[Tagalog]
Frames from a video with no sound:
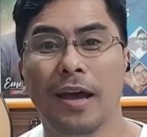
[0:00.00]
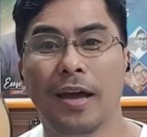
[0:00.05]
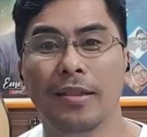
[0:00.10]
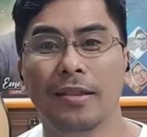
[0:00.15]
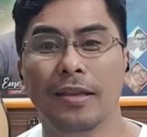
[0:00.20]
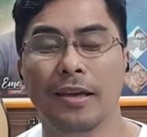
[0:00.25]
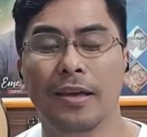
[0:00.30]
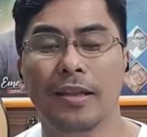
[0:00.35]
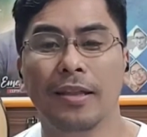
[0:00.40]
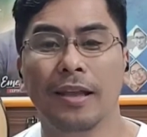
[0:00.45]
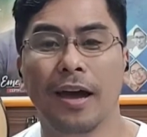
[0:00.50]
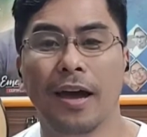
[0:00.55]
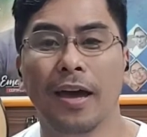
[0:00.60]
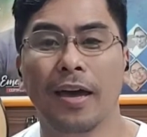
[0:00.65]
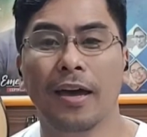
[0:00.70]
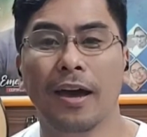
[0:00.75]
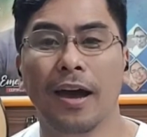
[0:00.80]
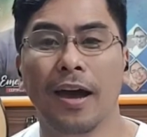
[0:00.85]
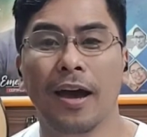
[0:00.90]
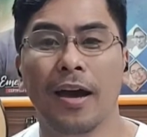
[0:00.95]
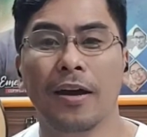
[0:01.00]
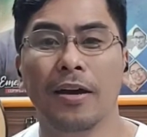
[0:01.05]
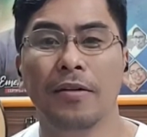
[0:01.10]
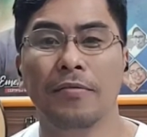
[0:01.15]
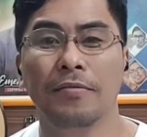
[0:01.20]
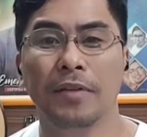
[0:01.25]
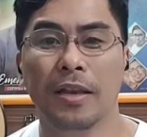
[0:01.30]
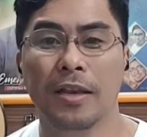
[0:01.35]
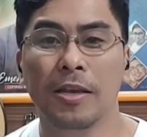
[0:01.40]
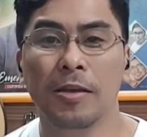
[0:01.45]
natin ay ang
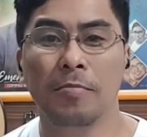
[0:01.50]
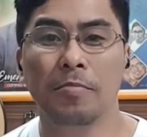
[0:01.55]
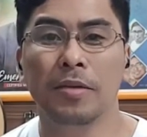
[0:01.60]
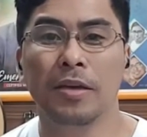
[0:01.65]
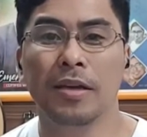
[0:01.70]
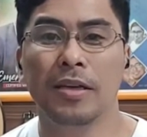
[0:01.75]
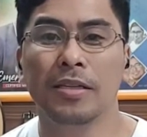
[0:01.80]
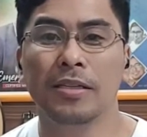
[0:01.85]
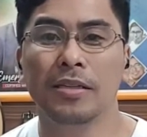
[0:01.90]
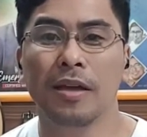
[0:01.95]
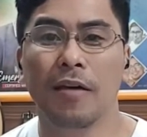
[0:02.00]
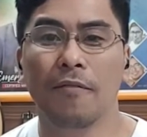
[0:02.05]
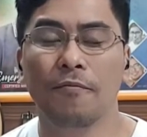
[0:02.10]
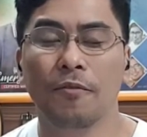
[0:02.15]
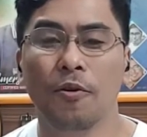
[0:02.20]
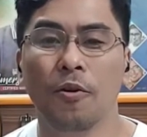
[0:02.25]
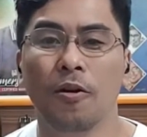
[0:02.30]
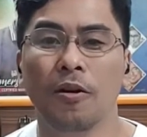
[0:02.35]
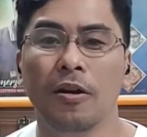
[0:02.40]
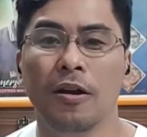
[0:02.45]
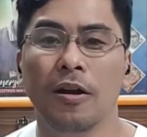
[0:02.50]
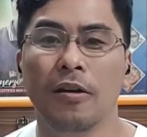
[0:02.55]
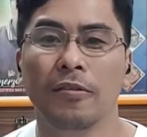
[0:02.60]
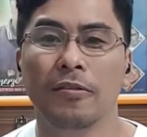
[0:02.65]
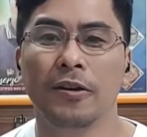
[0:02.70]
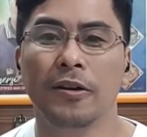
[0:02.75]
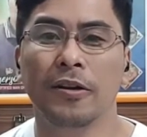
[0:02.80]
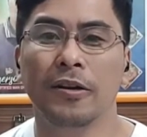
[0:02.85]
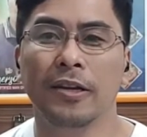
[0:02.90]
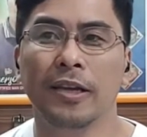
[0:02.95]
Philippians
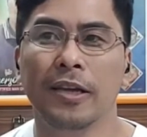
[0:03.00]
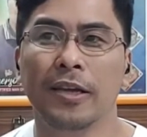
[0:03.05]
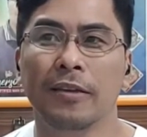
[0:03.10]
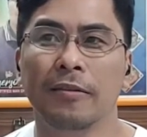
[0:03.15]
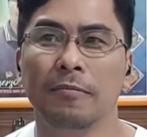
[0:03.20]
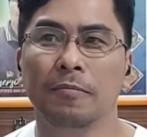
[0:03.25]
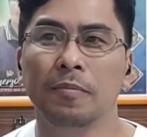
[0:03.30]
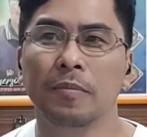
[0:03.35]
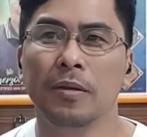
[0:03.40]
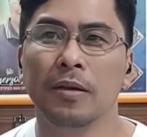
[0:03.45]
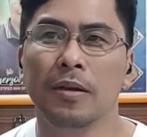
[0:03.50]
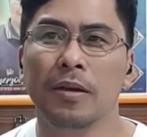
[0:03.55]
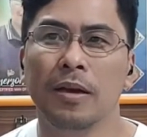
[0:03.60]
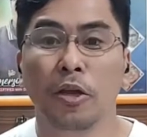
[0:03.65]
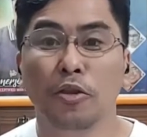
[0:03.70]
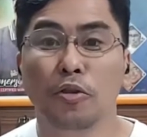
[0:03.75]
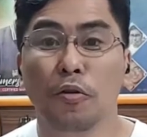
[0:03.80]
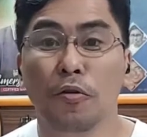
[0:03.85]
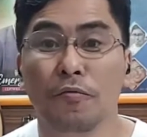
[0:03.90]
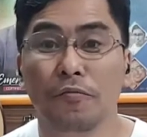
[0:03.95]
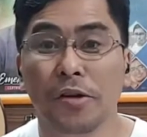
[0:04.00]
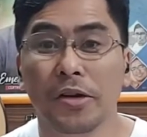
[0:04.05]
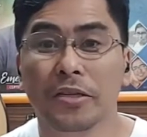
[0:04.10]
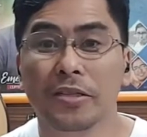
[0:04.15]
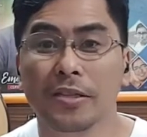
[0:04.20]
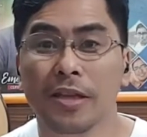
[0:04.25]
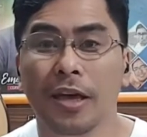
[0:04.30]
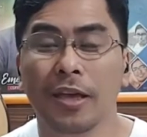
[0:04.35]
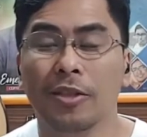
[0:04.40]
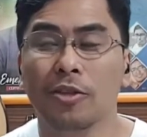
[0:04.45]
4.13. Itong
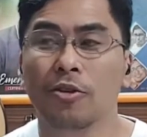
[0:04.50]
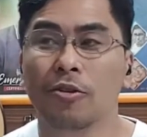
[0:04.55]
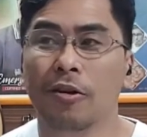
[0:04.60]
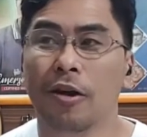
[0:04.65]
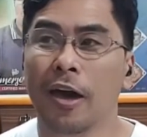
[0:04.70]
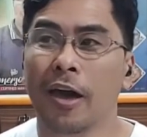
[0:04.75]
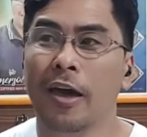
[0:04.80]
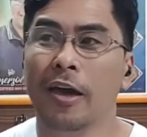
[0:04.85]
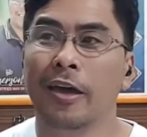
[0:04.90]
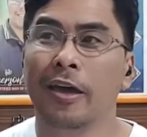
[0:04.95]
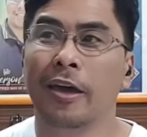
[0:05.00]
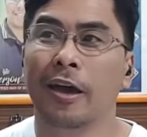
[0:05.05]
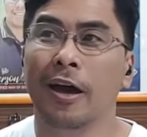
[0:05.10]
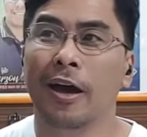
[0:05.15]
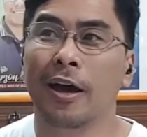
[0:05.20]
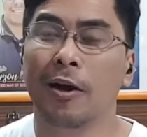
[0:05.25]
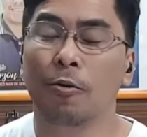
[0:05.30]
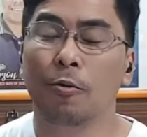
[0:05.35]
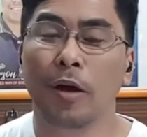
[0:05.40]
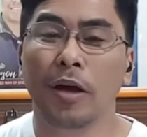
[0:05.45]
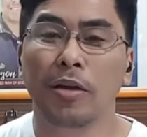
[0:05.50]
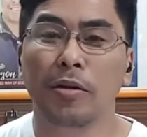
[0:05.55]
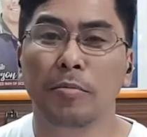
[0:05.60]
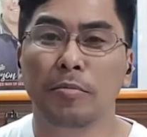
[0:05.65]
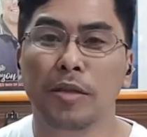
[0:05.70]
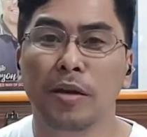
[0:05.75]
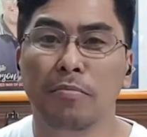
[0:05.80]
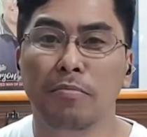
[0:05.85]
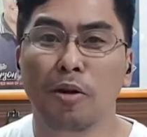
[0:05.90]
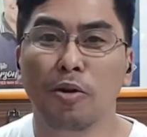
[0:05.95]
verse na ito ay uh, one
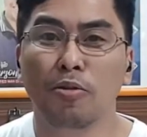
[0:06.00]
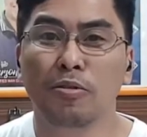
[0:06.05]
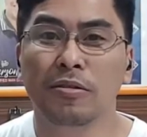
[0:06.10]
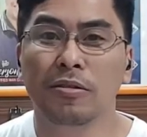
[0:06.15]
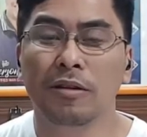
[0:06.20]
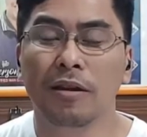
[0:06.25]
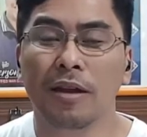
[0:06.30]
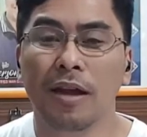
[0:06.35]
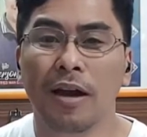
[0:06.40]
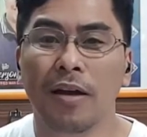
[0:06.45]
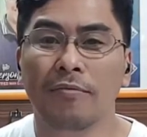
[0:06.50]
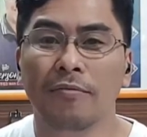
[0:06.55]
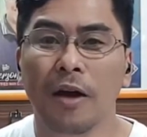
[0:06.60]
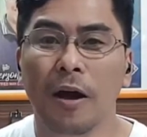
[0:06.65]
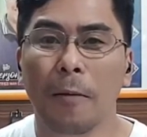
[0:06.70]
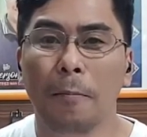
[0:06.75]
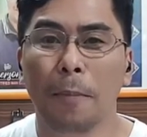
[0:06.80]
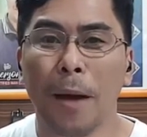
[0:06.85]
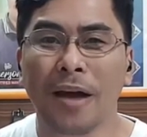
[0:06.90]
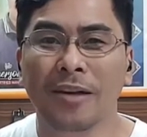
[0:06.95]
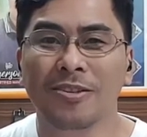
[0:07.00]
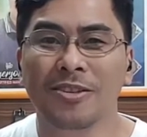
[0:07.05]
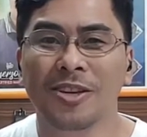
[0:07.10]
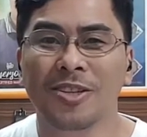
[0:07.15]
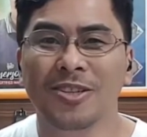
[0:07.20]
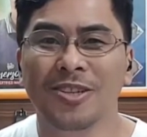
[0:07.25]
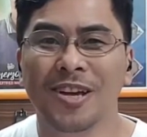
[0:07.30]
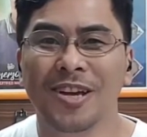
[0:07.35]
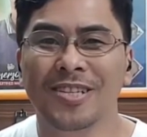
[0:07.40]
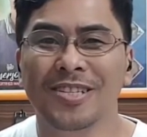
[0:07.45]
of the most loved
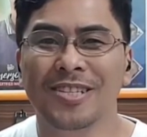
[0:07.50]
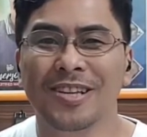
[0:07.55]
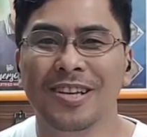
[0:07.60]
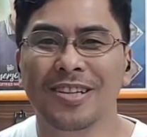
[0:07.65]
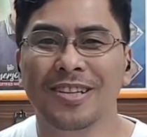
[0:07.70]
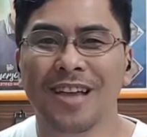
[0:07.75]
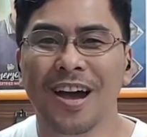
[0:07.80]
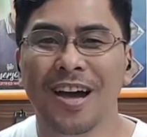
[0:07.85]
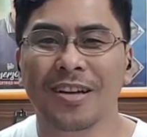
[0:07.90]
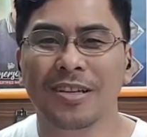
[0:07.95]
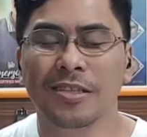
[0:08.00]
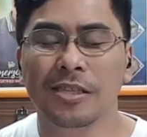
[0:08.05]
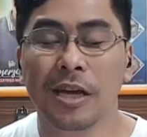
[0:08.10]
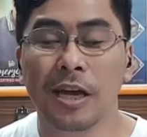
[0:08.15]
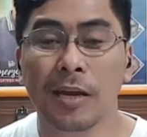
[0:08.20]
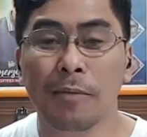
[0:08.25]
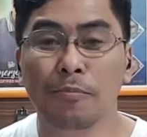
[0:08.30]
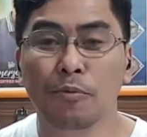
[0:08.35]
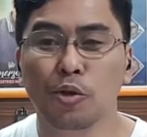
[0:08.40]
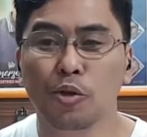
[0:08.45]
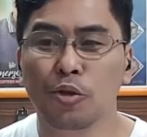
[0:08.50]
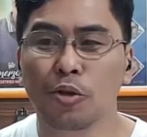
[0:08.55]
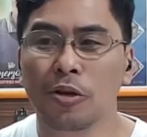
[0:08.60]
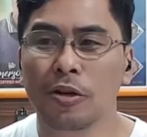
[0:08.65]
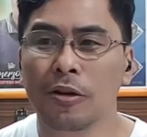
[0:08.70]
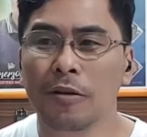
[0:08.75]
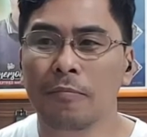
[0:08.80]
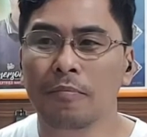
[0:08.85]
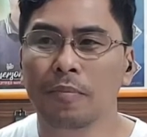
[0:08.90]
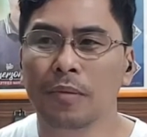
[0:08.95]
passages ng
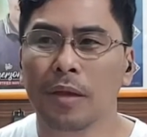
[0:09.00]
Scripture.